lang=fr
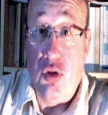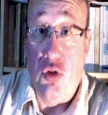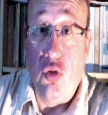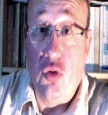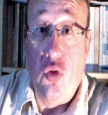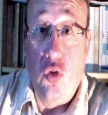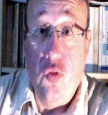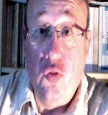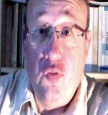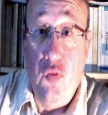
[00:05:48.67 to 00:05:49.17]

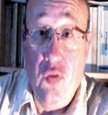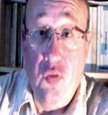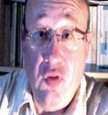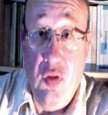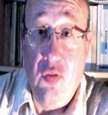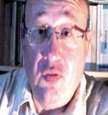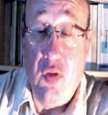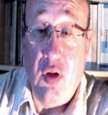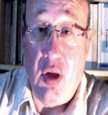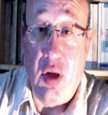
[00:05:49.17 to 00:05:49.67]
ce que vous
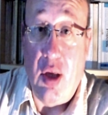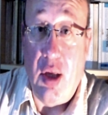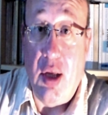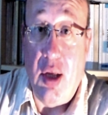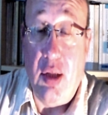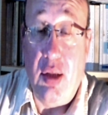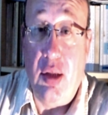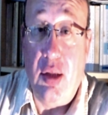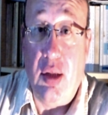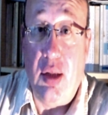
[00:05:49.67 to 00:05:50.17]

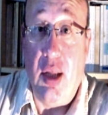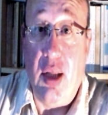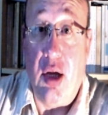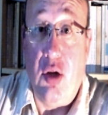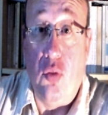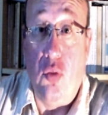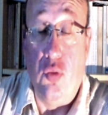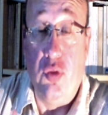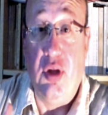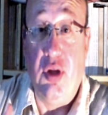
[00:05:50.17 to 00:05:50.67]
vivez est
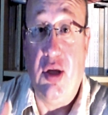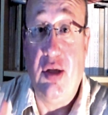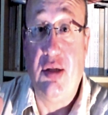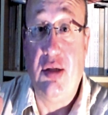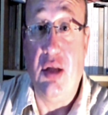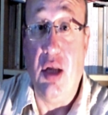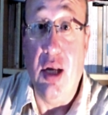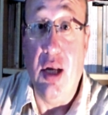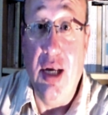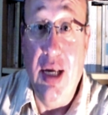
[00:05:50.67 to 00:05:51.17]
un
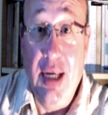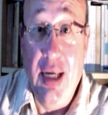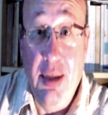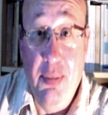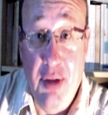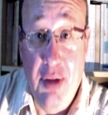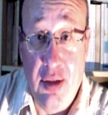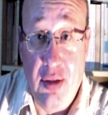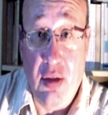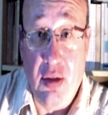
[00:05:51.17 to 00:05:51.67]
contexte
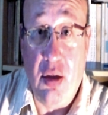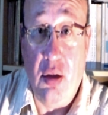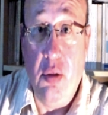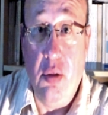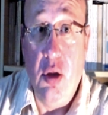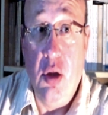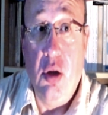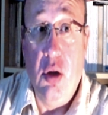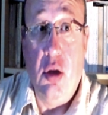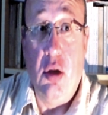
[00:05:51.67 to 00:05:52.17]

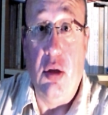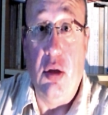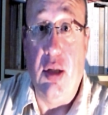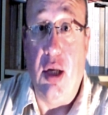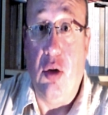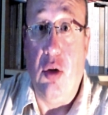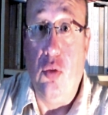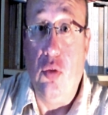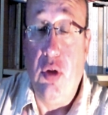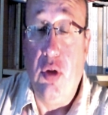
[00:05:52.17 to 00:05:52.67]
limité,
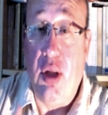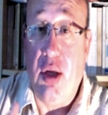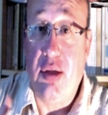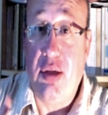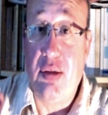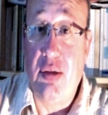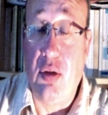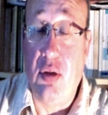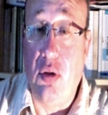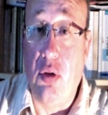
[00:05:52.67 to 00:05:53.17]
d'un
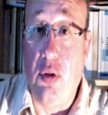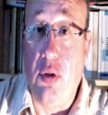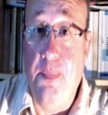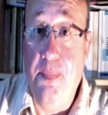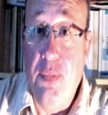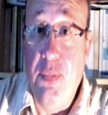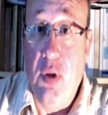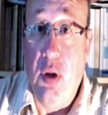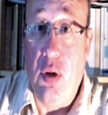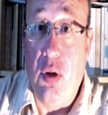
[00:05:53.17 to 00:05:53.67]
contexte
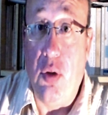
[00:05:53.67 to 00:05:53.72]
euh,